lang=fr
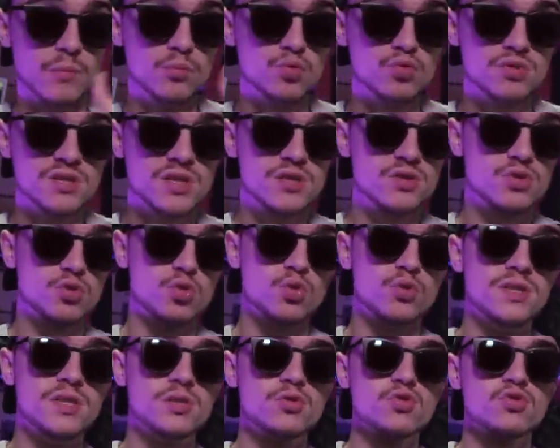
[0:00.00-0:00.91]
la musique
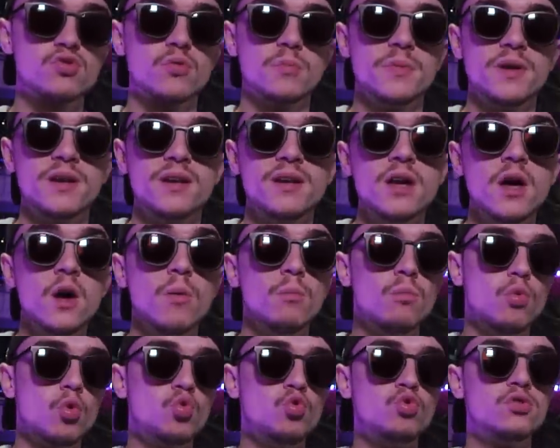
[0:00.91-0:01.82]
se hisse au sommet,
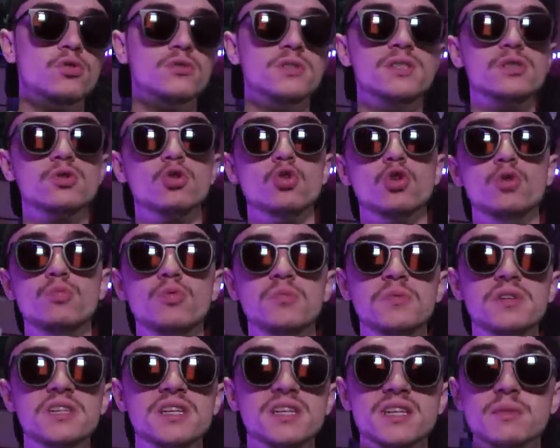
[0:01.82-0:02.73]
beaucoup se disent que le
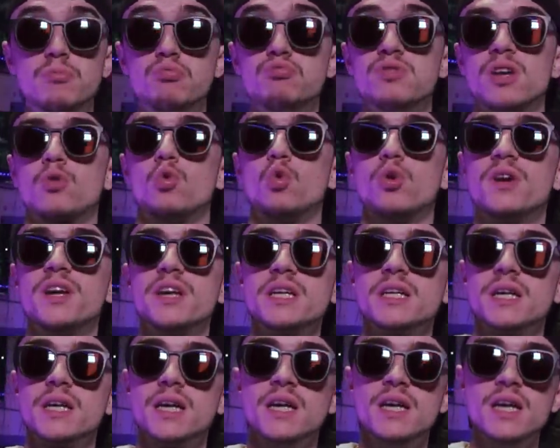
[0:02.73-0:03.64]
public n'est plus à
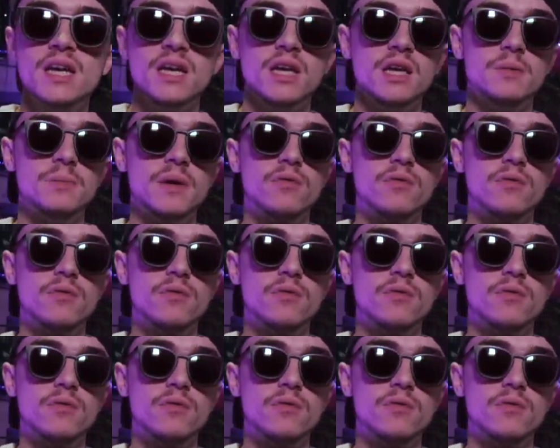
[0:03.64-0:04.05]
conquérir, et